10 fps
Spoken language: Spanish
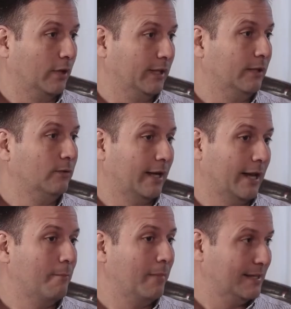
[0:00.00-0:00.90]
porque tiene una
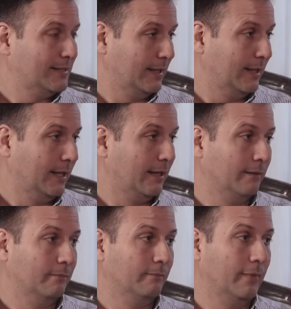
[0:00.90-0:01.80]
gran base
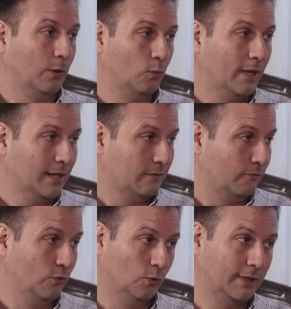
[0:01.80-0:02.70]
de verduras,
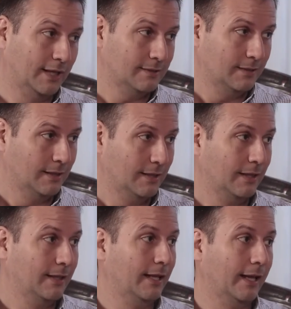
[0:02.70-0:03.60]
frutas,
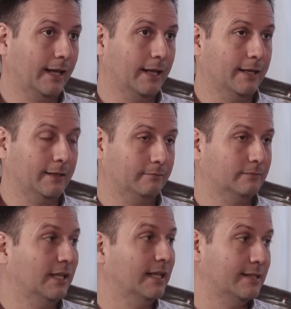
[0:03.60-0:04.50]
eh,
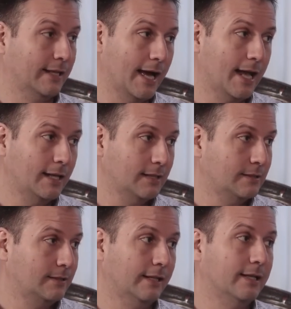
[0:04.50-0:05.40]
tiene
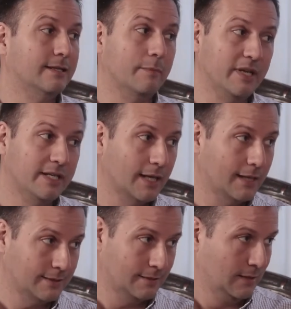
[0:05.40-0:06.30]
cereales, tiene
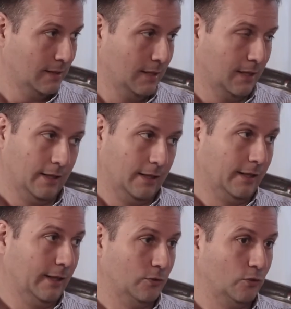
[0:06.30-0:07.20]
semillas,
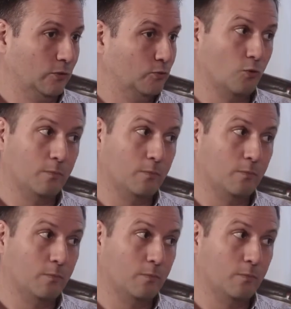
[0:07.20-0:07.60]
que son